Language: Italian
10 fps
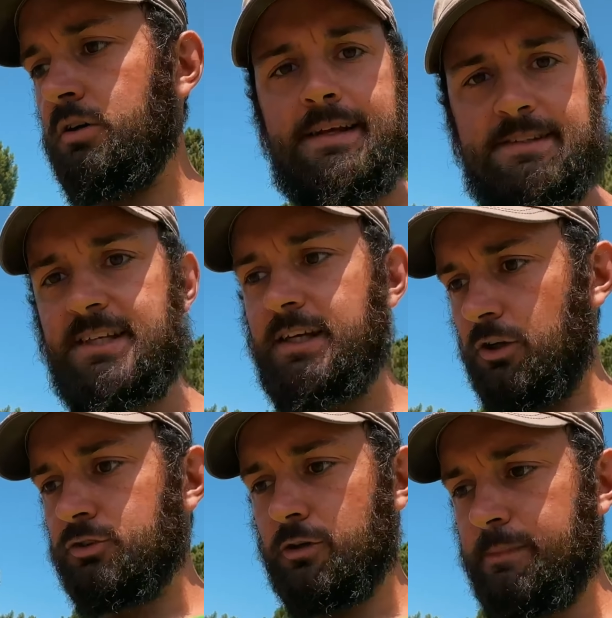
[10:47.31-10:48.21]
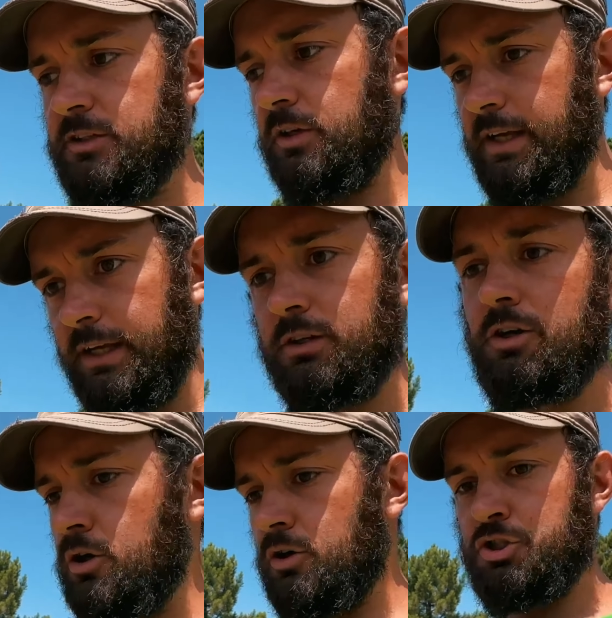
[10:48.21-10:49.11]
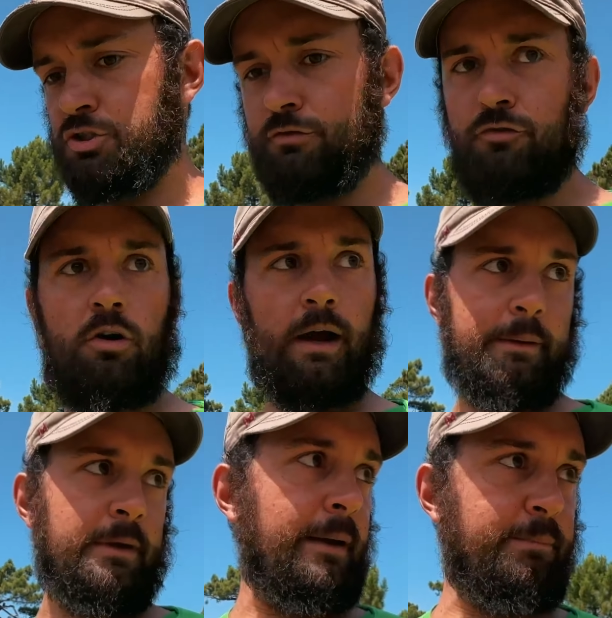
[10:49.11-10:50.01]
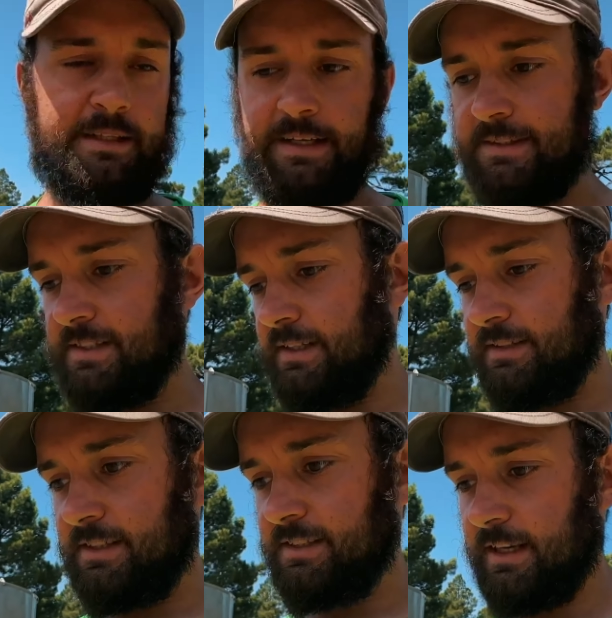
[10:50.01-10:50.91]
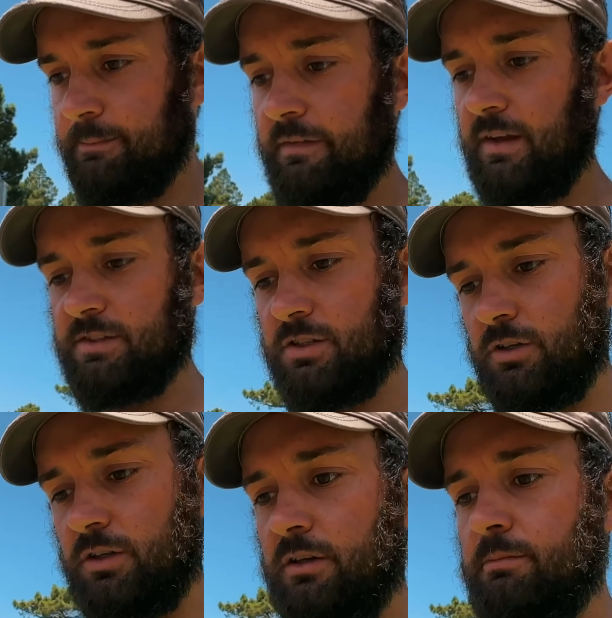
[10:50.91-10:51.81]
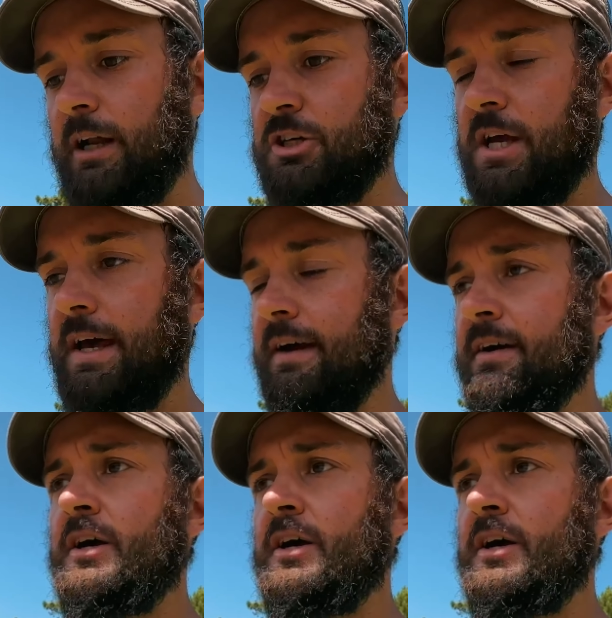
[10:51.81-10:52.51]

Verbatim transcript: sì ho dormito lì, no non ho acceso il fuoco, anche perché a parte che si, si sarebbe visto il bracciere,